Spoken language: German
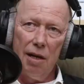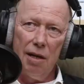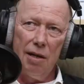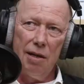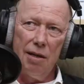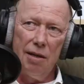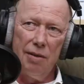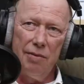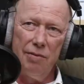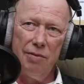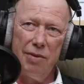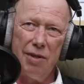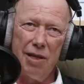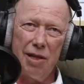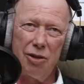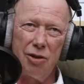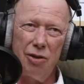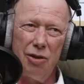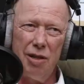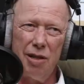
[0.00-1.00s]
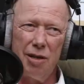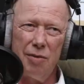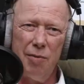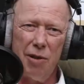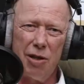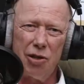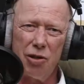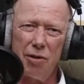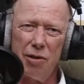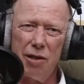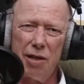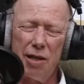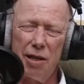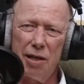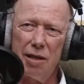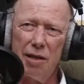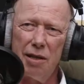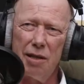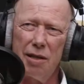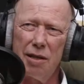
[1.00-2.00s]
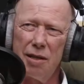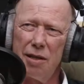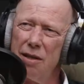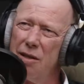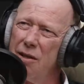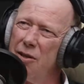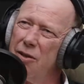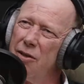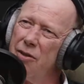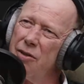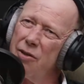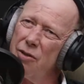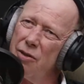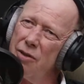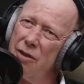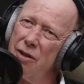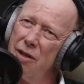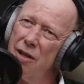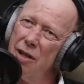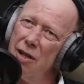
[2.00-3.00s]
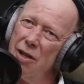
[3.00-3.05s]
Äh, natürlich, manchmal denke ich, äh, so ein